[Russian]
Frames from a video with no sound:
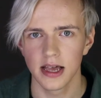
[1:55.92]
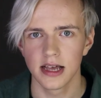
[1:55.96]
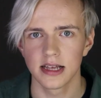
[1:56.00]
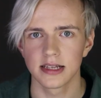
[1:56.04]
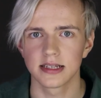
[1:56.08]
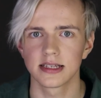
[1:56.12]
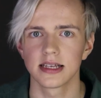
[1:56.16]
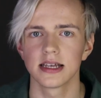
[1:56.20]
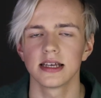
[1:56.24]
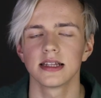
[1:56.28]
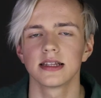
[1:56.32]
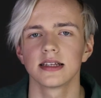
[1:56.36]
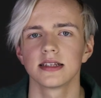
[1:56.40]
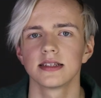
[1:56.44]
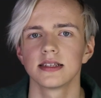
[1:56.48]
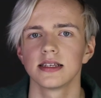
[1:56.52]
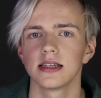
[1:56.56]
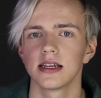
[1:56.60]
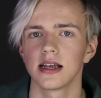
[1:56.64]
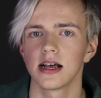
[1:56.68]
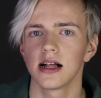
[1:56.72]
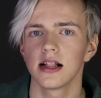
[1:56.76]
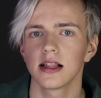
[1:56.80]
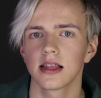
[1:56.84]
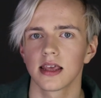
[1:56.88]
за этот
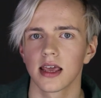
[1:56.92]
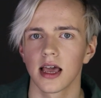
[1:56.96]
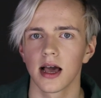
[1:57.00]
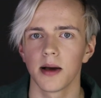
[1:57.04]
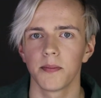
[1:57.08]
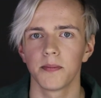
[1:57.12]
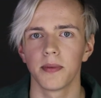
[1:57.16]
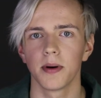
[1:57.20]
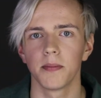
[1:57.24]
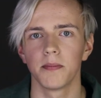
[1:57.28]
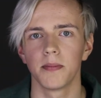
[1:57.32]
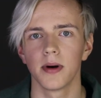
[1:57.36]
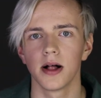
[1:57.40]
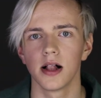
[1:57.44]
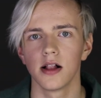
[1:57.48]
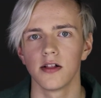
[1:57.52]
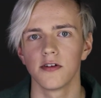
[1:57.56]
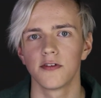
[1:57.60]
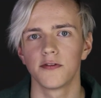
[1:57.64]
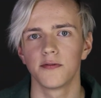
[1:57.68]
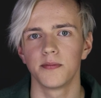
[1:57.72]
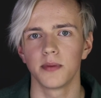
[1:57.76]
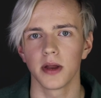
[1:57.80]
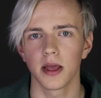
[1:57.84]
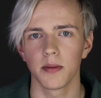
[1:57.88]
сериал я попал
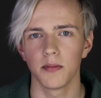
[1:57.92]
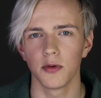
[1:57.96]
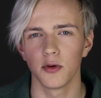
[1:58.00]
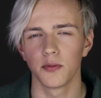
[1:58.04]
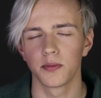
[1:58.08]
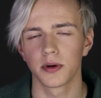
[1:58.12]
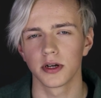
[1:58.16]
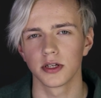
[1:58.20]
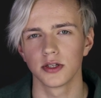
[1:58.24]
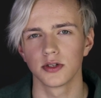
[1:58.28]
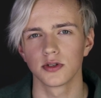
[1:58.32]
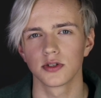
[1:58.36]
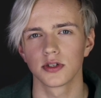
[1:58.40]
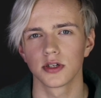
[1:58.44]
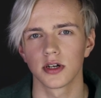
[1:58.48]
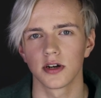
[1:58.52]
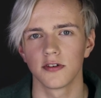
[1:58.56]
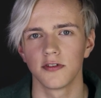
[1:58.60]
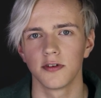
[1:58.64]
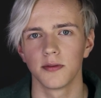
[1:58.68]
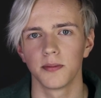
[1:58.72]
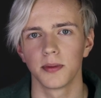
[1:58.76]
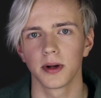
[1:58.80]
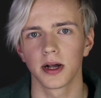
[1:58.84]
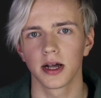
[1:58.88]
в премию
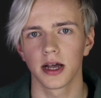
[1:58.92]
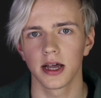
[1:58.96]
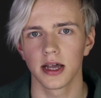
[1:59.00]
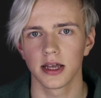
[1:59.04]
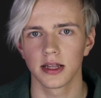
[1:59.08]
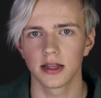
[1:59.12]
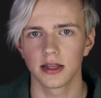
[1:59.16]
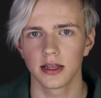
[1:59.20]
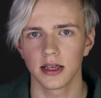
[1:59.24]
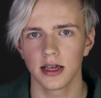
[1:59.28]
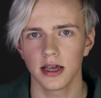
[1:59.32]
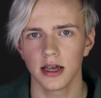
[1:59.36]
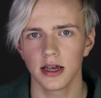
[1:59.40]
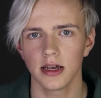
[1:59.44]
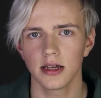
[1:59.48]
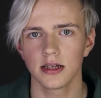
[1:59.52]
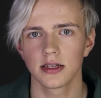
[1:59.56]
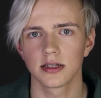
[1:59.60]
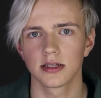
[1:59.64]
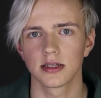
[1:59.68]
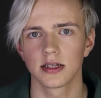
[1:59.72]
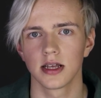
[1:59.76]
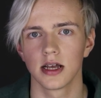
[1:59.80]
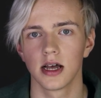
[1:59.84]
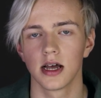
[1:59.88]
продюсеров АПК
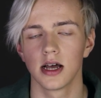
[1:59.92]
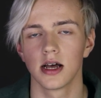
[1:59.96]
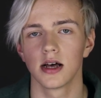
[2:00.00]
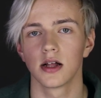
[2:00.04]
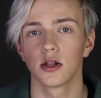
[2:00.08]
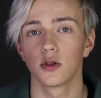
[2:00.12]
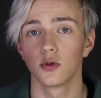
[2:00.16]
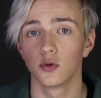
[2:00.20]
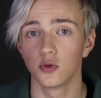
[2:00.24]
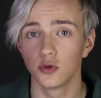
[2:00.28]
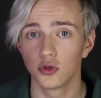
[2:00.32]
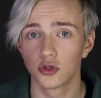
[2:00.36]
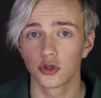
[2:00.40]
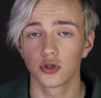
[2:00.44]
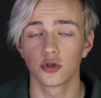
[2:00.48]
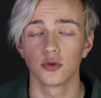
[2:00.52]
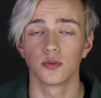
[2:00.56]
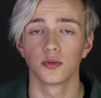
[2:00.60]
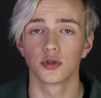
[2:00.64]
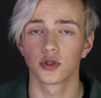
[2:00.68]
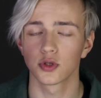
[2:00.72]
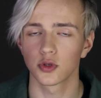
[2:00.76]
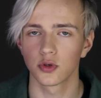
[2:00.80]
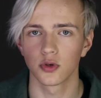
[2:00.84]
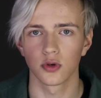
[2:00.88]
за лучшую
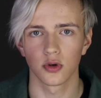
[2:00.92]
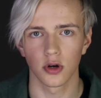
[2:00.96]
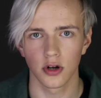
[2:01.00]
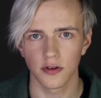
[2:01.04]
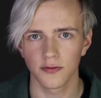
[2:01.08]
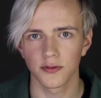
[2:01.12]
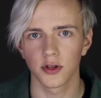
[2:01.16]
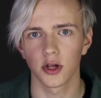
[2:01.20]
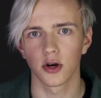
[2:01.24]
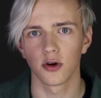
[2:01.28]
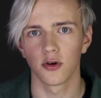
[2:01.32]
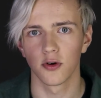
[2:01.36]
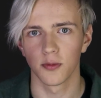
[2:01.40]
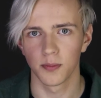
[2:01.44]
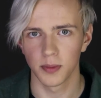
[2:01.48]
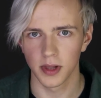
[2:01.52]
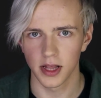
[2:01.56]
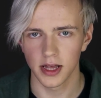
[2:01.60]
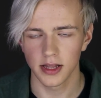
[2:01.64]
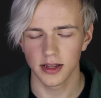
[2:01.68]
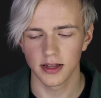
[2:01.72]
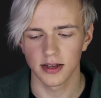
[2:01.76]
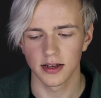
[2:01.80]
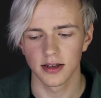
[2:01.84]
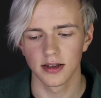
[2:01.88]
мужскую роль второго
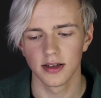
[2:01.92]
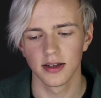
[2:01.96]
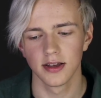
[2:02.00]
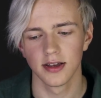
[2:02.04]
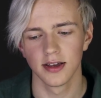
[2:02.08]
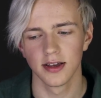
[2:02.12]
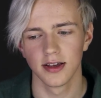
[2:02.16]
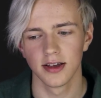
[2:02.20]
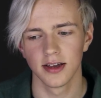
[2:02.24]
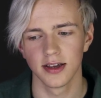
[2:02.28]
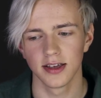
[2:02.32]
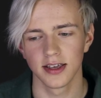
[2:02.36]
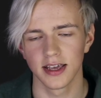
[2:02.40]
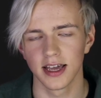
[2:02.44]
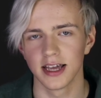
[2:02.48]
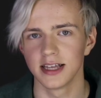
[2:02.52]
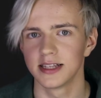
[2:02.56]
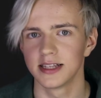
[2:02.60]
плана. Я